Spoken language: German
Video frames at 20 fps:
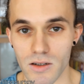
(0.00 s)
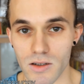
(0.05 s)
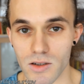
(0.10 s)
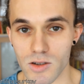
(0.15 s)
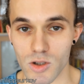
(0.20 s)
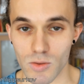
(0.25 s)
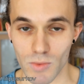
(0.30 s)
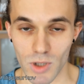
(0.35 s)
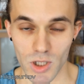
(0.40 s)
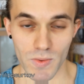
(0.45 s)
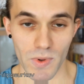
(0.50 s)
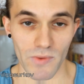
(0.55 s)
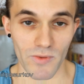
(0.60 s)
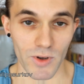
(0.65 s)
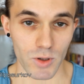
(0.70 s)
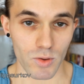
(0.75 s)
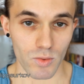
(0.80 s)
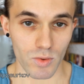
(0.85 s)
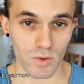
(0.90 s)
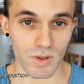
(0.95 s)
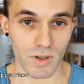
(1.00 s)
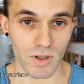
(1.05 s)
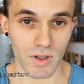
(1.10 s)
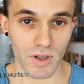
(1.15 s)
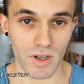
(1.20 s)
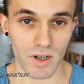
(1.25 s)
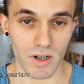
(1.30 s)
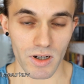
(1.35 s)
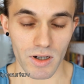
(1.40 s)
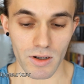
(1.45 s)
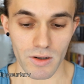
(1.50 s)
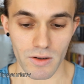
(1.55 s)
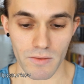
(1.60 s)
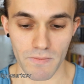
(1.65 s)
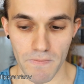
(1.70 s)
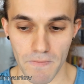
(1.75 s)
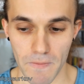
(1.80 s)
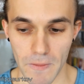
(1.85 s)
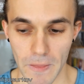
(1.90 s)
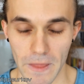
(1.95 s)
Zum Beispiel, wenn du in der,
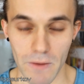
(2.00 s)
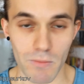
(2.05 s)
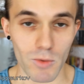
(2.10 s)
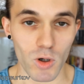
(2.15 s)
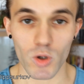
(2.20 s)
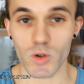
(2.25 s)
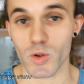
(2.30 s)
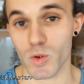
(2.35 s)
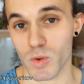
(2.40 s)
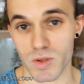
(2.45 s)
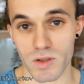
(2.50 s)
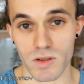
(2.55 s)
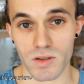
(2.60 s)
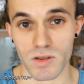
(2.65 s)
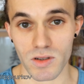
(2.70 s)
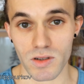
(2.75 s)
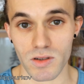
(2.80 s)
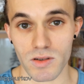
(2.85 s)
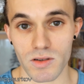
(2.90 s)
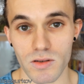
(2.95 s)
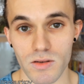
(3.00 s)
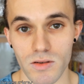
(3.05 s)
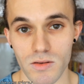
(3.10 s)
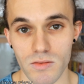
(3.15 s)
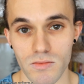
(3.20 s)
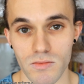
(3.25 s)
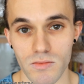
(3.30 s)
im Lotus sitzt.